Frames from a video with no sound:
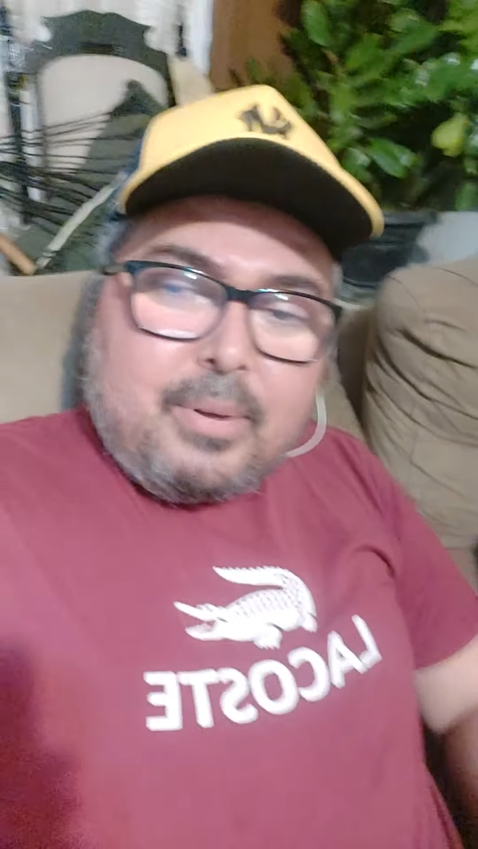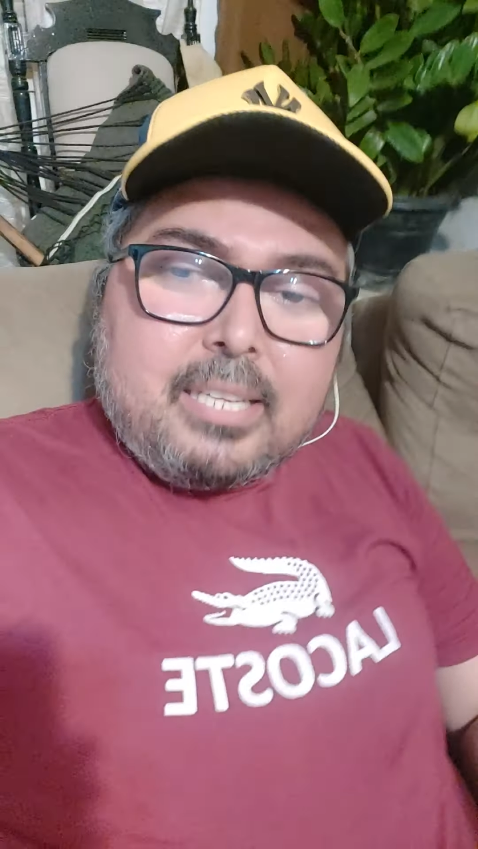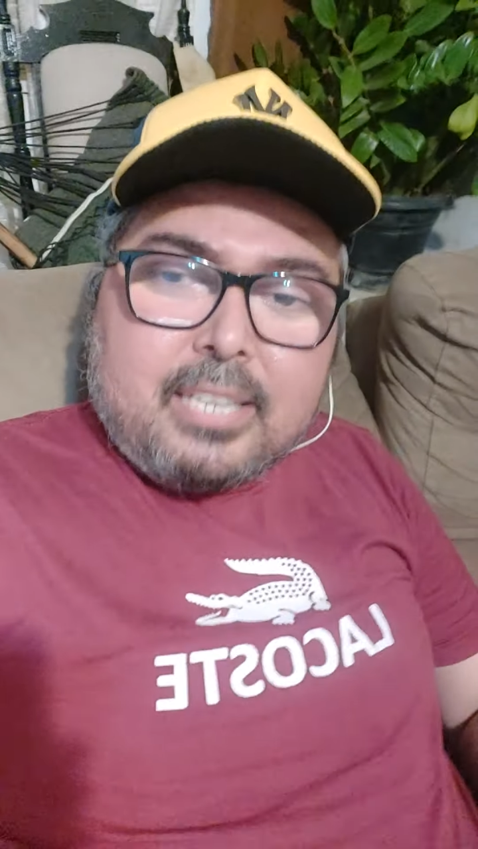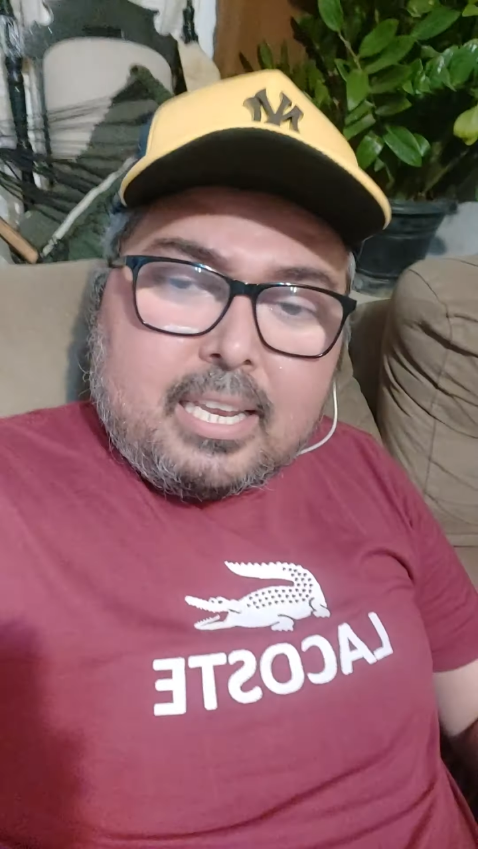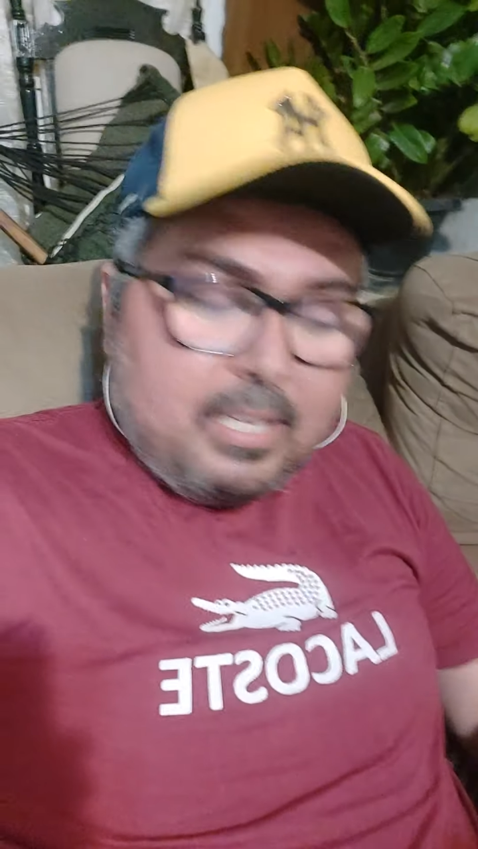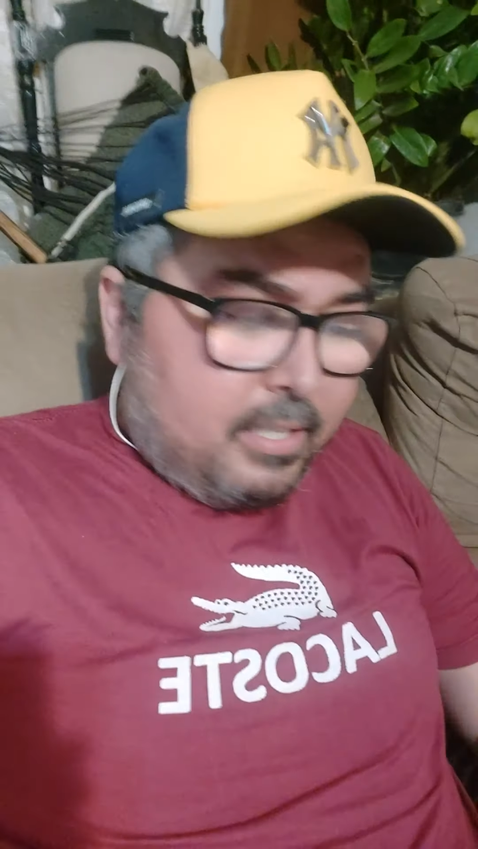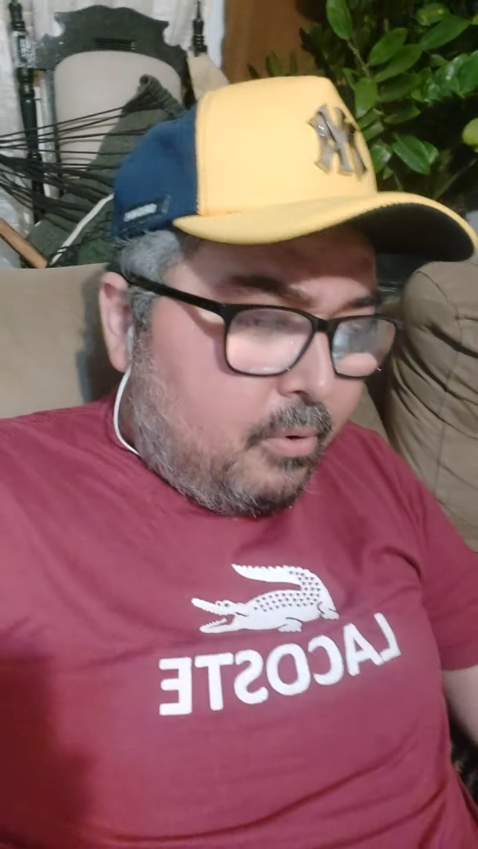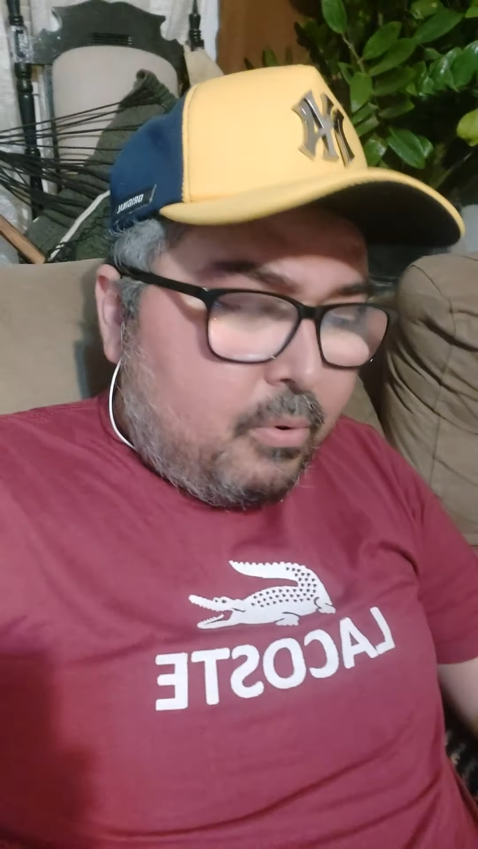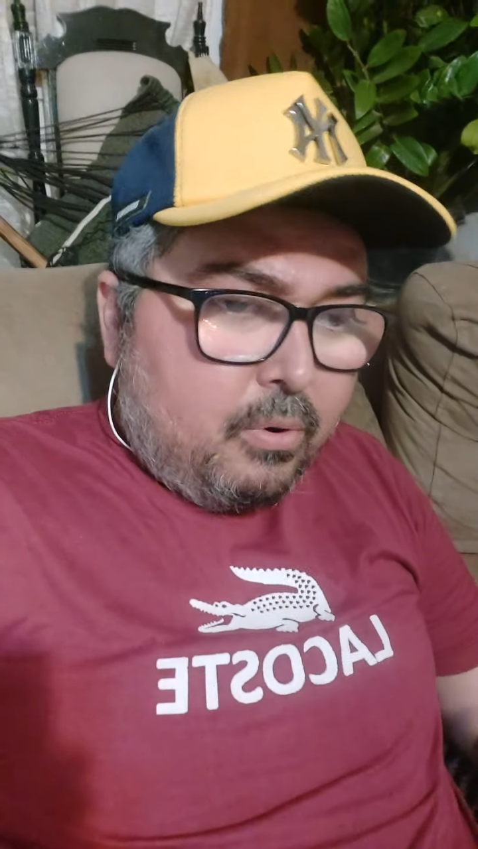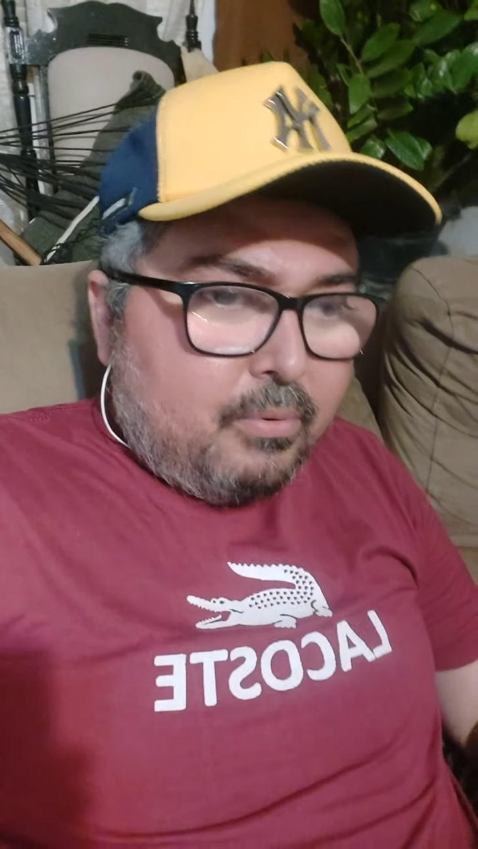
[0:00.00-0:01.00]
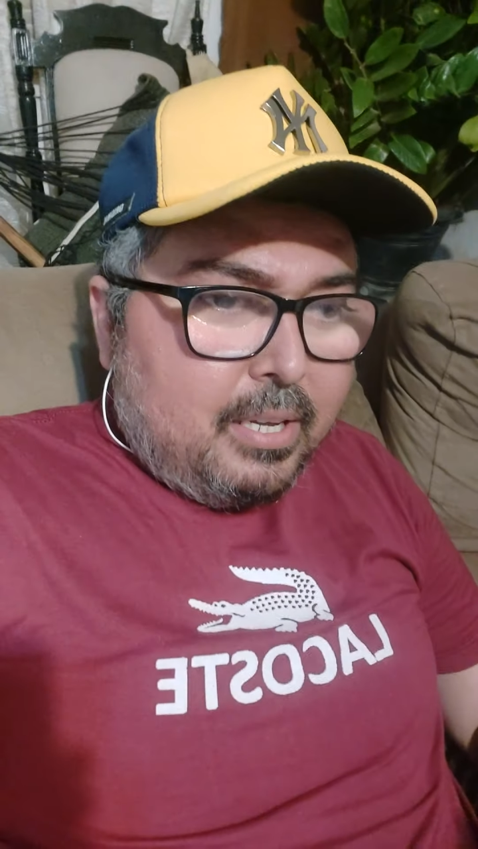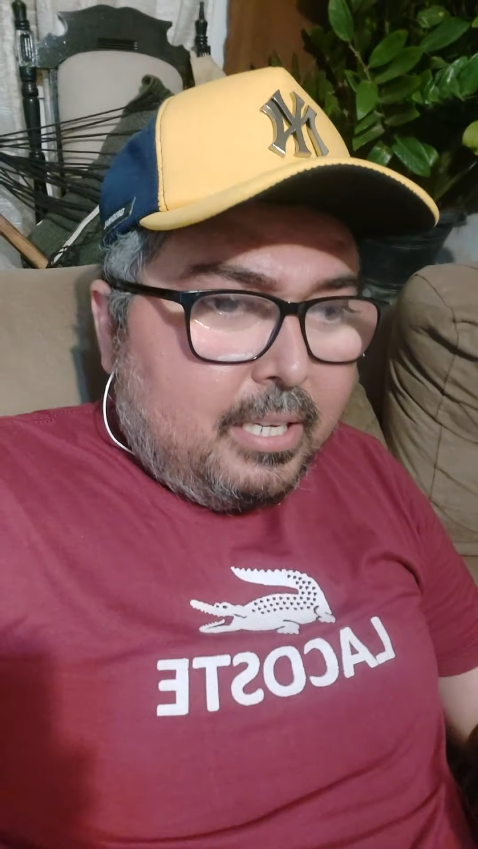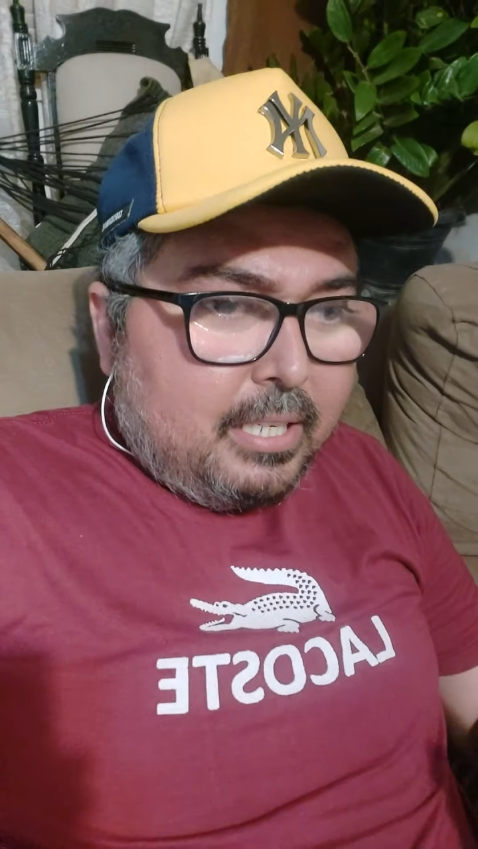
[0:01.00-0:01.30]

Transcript: ele já nasceu com